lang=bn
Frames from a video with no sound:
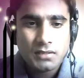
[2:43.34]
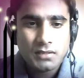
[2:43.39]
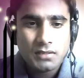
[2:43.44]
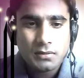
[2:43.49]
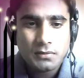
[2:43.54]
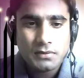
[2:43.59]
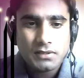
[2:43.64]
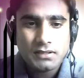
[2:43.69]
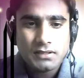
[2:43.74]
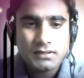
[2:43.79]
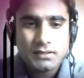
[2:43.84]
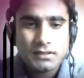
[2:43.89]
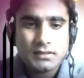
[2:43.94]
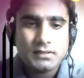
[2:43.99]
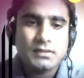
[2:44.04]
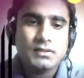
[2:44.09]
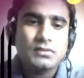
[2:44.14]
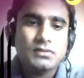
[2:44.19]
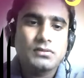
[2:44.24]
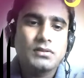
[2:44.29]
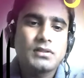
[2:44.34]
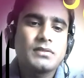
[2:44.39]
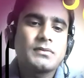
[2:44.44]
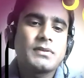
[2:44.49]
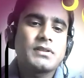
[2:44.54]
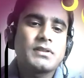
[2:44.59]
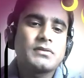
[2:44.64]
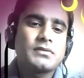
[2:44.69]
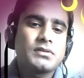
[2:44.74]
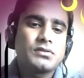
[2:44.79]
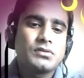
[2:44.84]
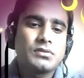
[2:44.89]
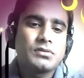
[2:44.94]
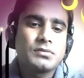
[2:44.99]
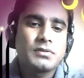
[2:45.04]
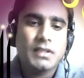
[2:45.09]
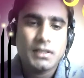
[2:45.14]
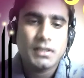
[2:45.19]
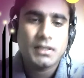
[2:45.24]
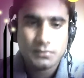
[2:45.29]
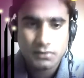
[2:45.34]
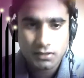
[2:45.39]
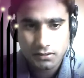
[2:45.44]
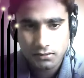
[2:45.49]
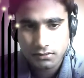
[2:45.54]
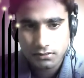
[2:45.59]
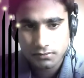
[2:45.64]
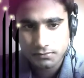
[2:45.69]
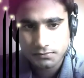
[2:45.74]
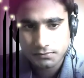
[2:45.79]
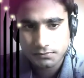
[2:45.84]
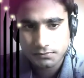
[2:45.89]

এভাবে দিন যাচ্ছে শরীরটা মাঝে মধ্যে খুবই খারাপ থাকে